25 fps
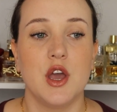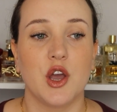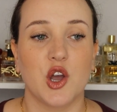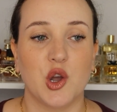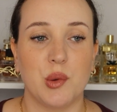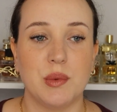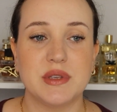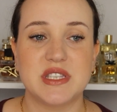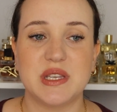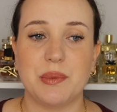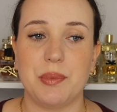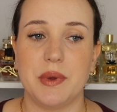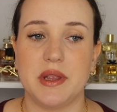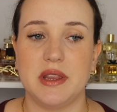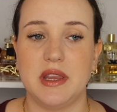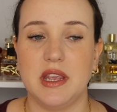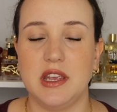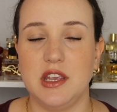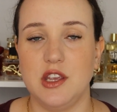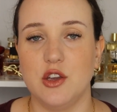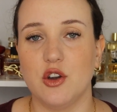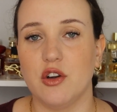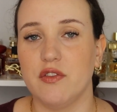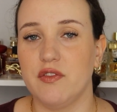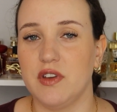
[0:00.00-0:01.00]
Come sapete
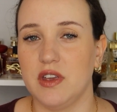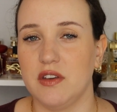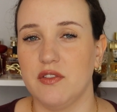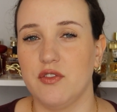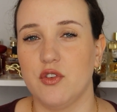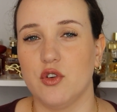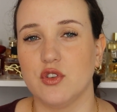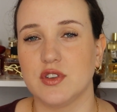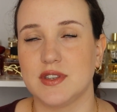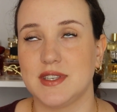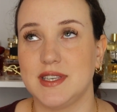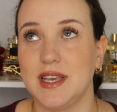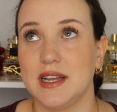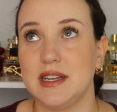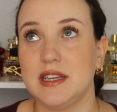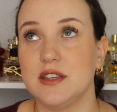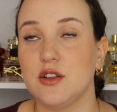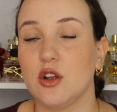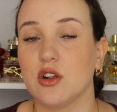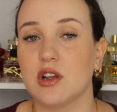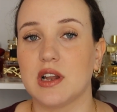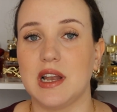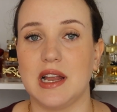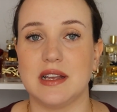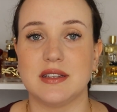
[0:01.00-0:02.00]
io avevo sia
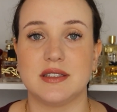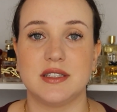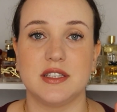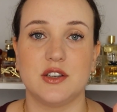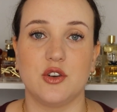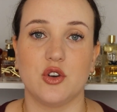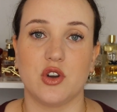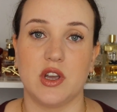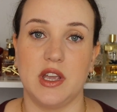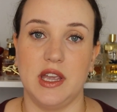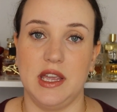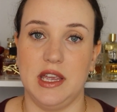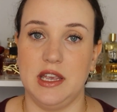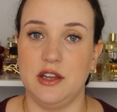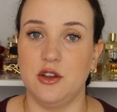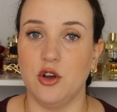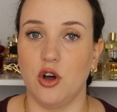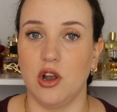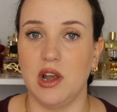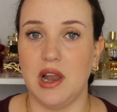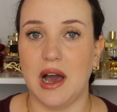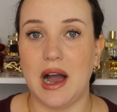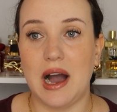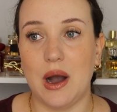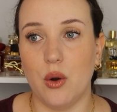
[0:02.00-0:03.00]
l'idol classico che i
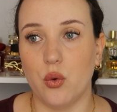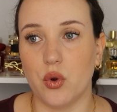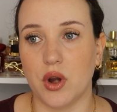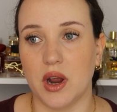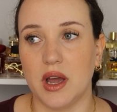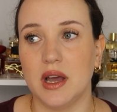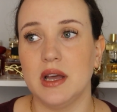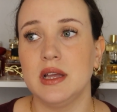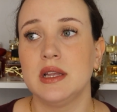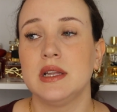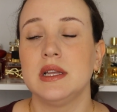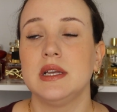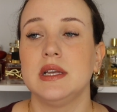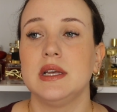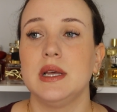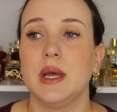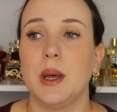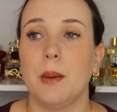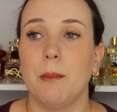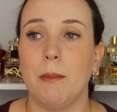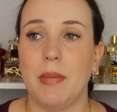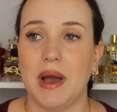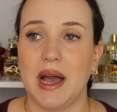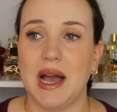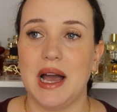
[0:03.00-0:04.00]
doll Aura
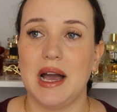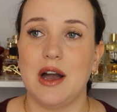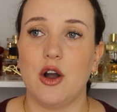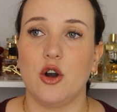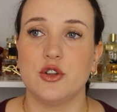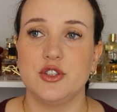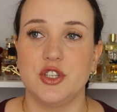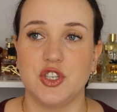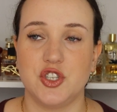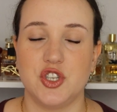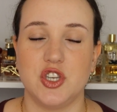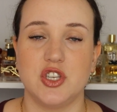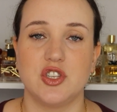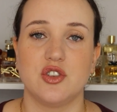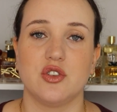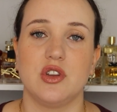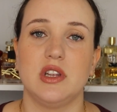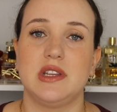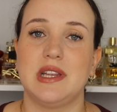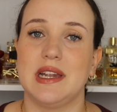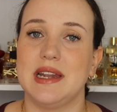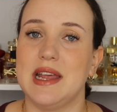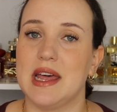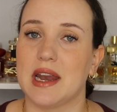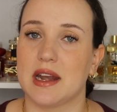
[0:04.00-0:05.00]
ma ho deciso di
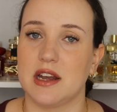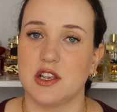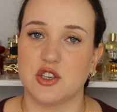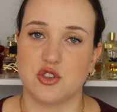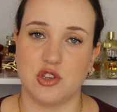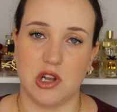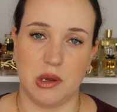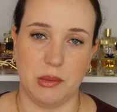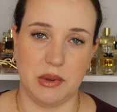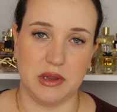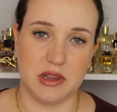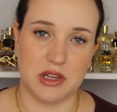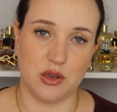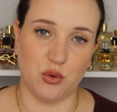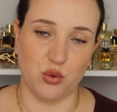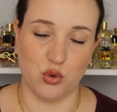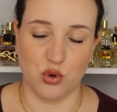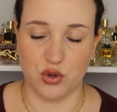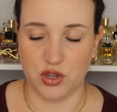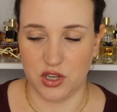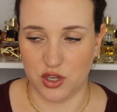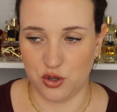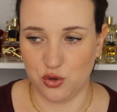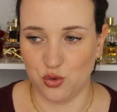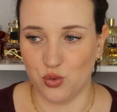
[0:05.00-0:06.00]
tenerne solamente
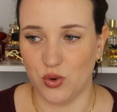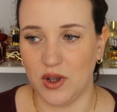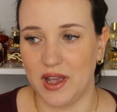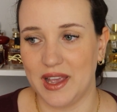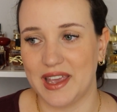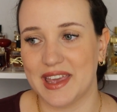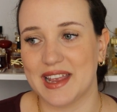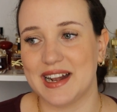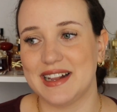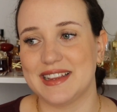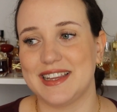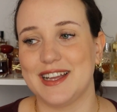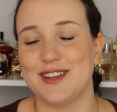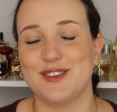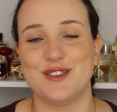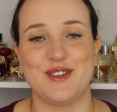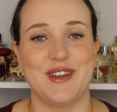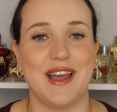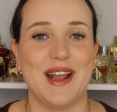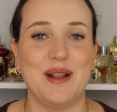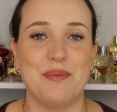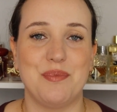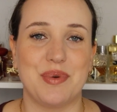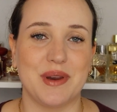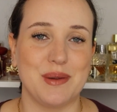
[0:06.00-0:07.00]
uno dei due in realtà non
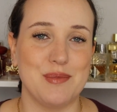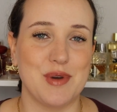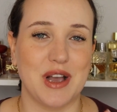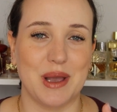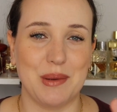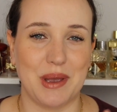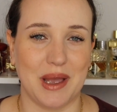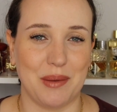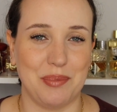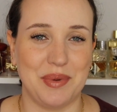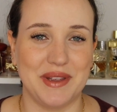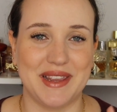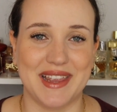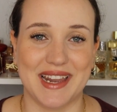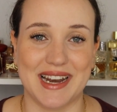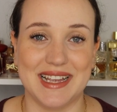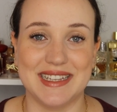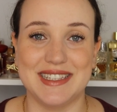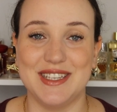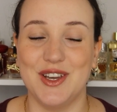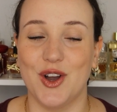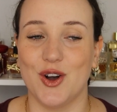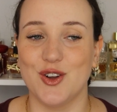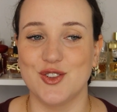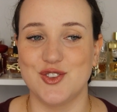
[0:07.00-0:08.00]
è il primo che capiterà
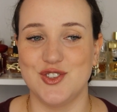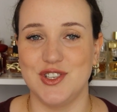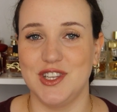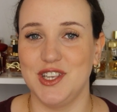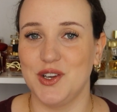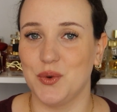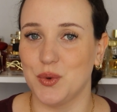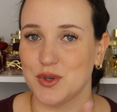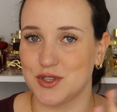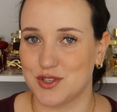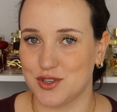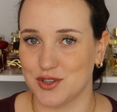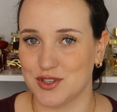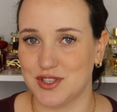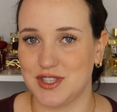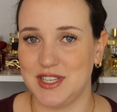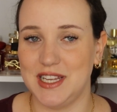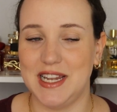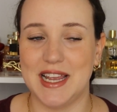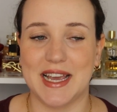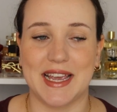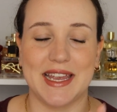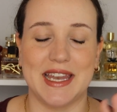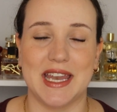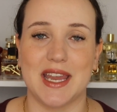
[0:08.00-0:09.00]
di oggi di questo
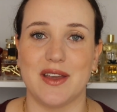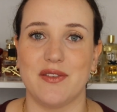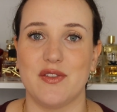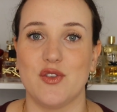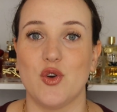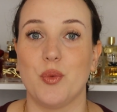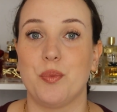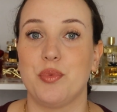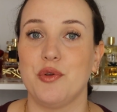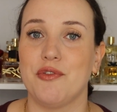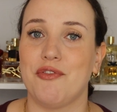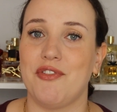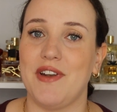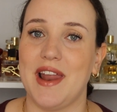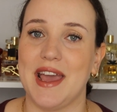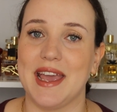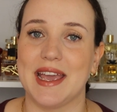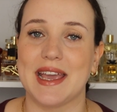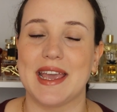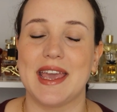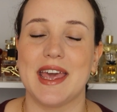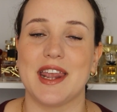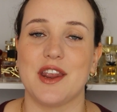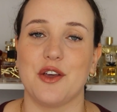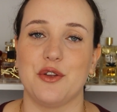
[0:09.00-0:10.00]
stile che ne avevo più
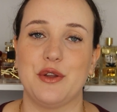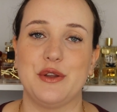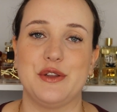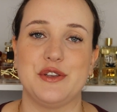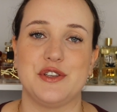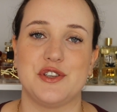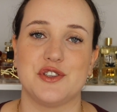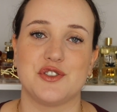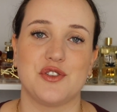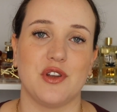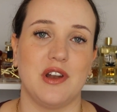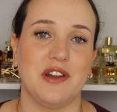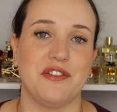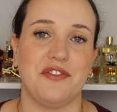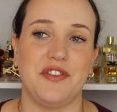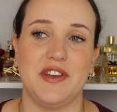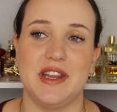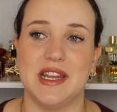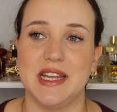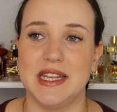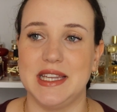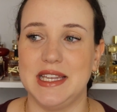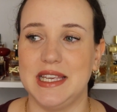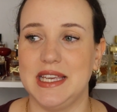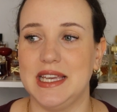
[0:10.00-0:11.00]
flanker e ho deciso alla
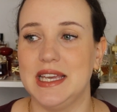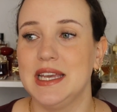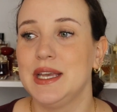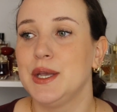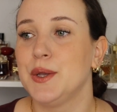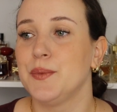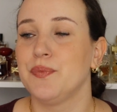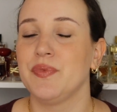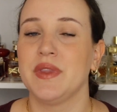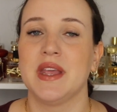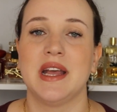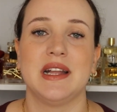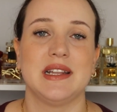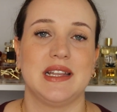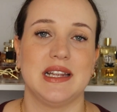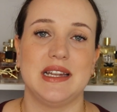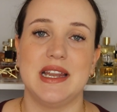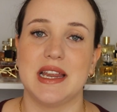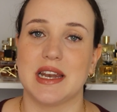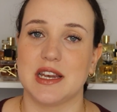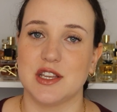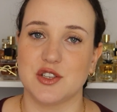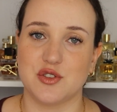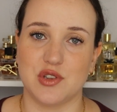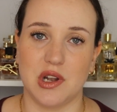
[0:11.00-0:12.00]
fine di
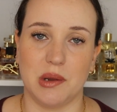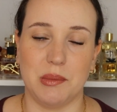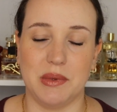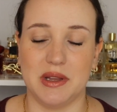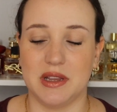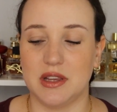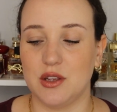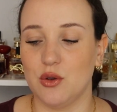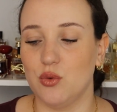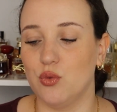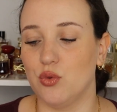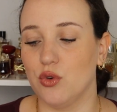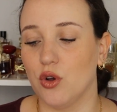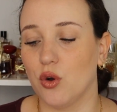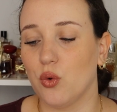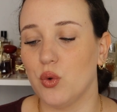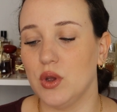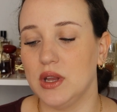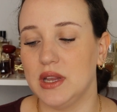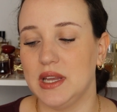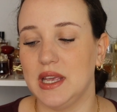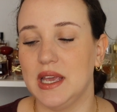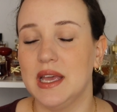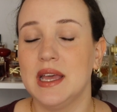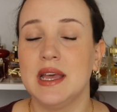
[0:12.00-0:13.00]
tenerne solamente uno
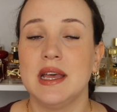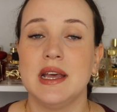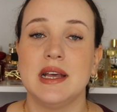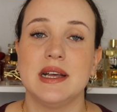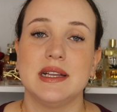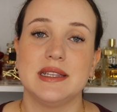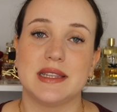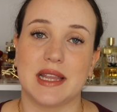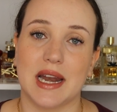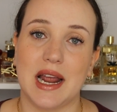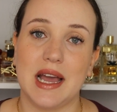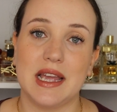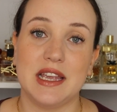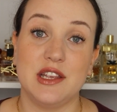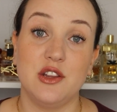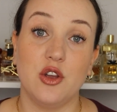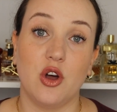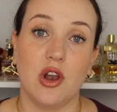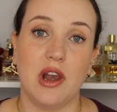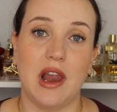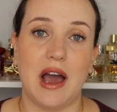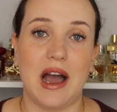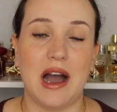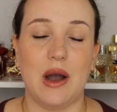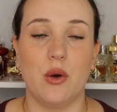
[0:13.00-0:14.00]
quindi tra
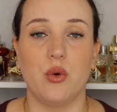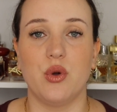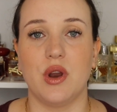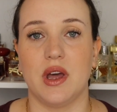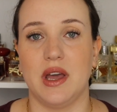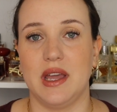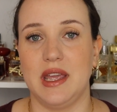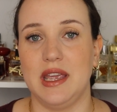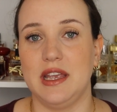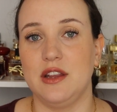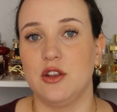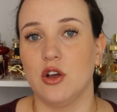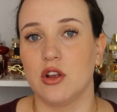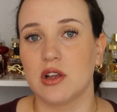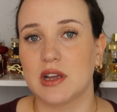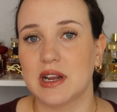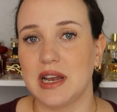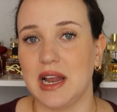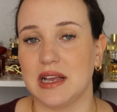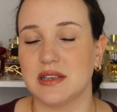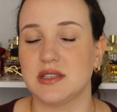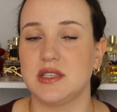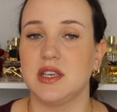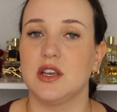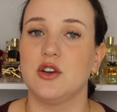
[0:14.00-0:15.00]
Idol Aura e Idol
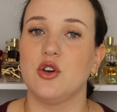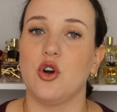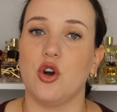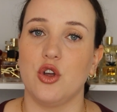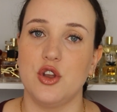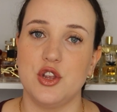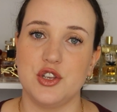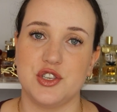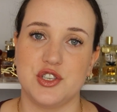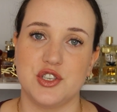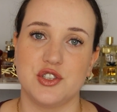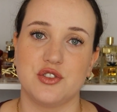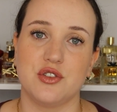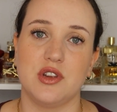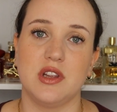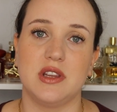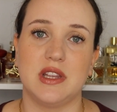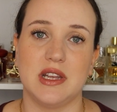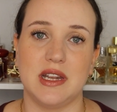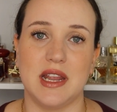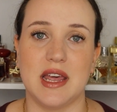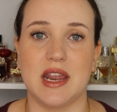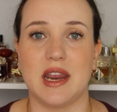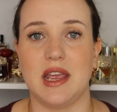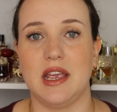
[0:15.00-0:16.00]
Classico ho deciso di
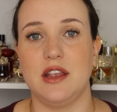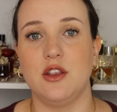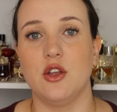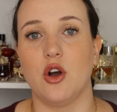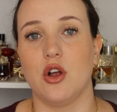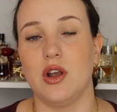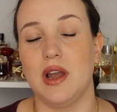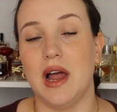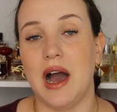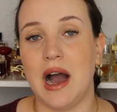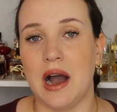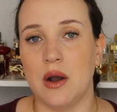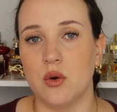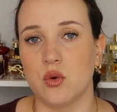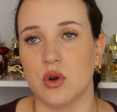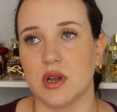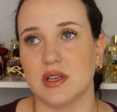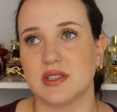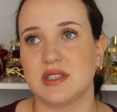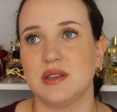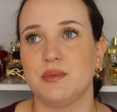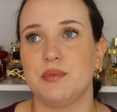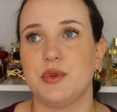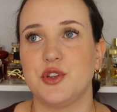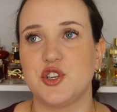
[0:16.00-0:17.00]
tenere Idol Aura
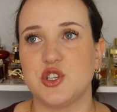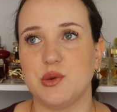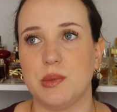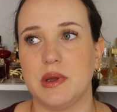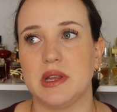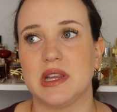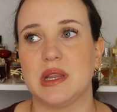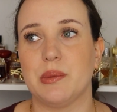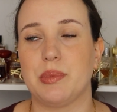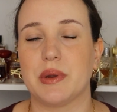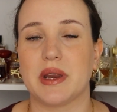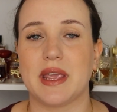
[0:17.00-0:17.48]
semplicemente